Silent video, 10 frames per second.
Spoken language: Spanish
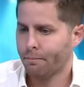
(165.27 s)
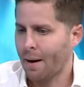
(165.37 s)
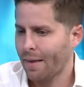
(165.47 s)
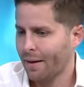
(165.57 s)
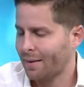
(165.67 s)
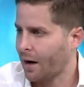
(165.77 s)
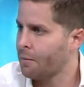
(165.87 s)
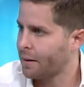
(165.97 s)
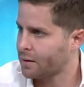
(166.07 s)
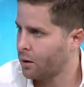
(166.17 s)
más de
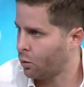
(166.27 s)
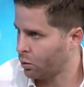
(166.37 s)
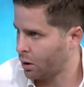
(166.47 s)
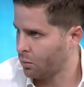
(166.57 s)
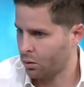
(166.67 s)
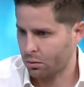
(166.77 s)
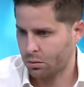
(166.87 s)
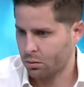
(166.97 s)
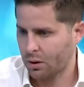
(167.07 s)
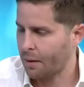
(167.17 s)
tres veces en los
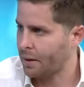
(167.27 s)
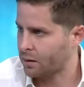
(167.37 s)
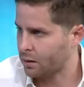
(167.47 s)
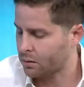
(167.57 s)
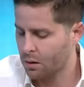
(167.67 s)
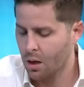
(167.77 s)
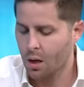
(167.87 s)
últimos tres meses